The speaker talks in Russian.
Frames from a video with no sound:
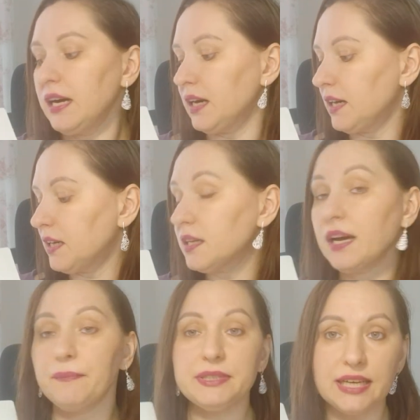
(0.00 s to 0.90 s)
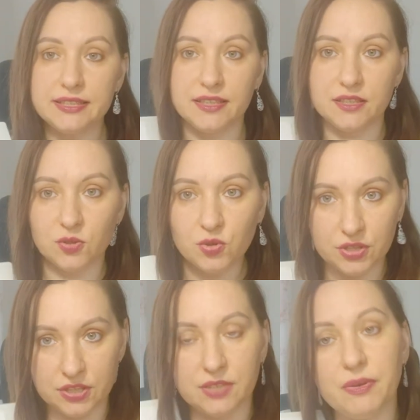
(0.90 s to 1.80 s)
Э, обязательно
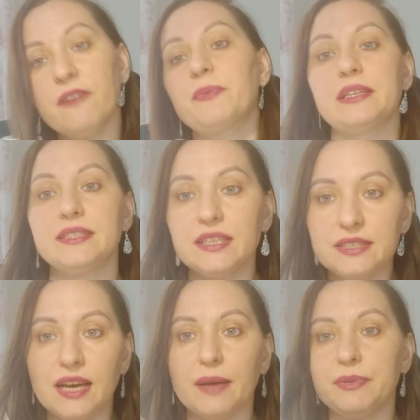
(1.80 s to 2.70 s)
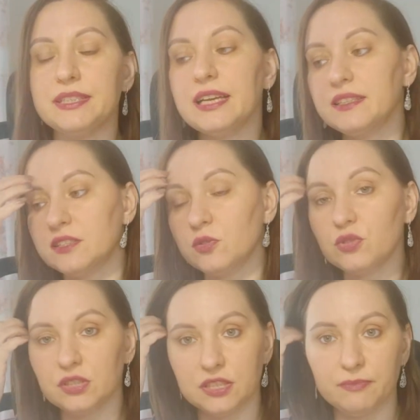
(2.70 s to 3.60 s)
слушайте себя в процессе, обязательно
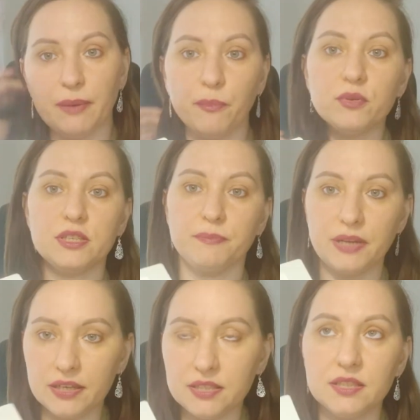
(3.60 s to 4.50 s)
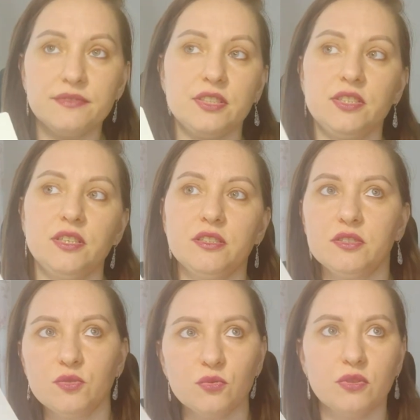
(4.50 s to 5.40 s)
слушайте себя после практики в течение
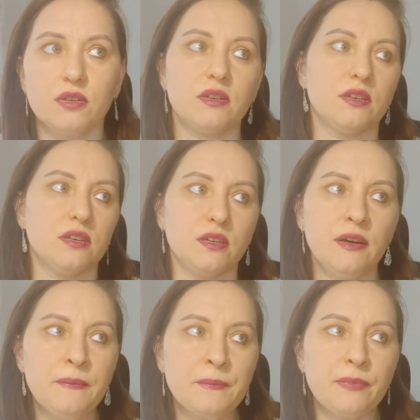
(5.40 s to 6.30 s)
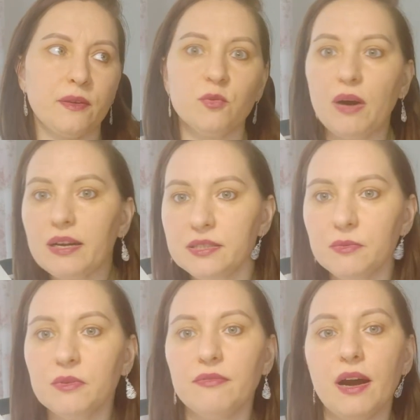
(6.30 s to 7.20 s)
суток. Э, ну,
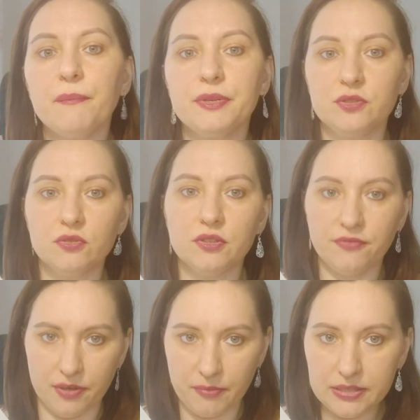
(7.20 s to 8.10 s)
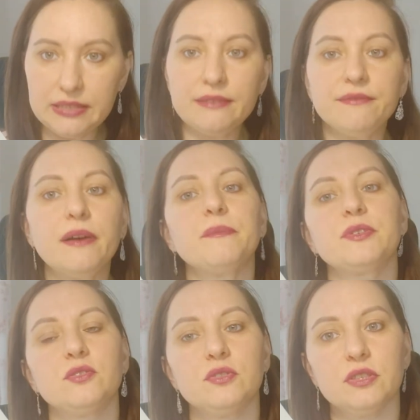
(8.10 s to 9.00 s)
максимум к вам придет информация, вам
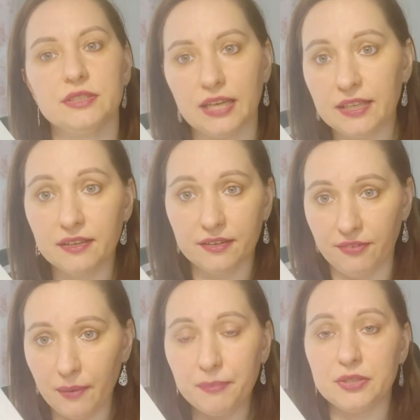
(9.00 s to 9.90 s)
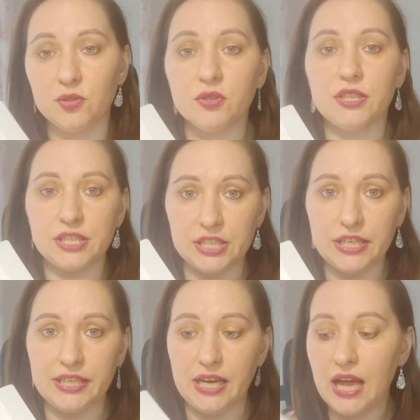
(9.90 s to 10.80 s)
придет знаки, к вам придет
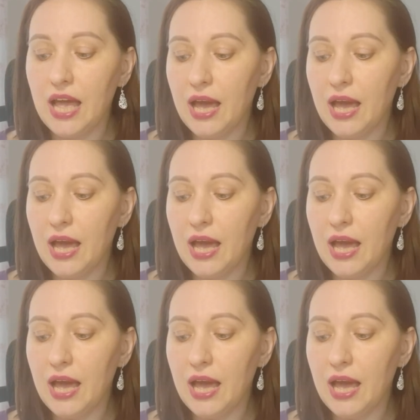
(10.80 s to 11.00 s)
решение.